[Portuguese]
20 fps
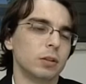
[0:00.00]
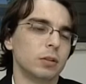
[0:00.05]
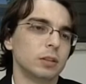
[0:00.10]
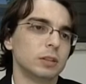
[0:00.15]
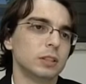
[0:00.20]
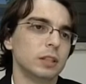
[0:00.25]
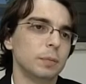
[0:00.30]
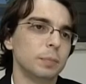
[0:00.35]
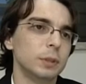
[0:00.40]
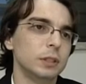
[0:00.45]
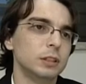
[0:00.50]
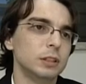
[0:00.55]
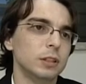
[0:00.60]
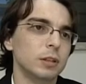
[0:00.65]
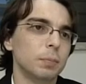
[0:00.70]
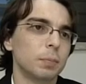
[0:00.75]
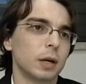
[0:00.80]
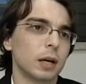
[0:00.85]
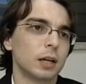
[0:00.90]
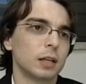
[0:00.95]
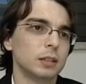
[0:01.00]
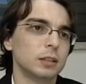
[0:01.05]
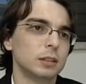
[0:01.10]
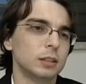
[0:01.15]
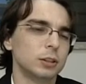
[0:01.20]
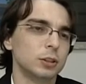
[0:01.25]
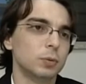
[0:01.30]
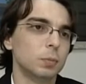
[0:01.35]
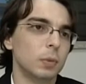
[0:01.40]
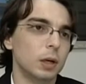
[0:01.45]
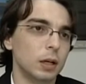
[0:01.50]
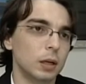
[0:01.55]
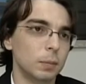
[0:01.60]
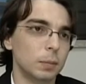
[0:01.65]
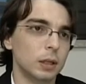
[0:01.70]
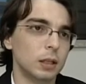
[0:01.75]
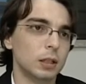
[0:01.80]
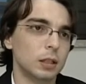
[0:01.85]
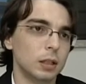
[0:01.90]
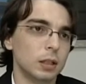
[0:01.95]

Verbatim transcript: erceptin para câncer de mama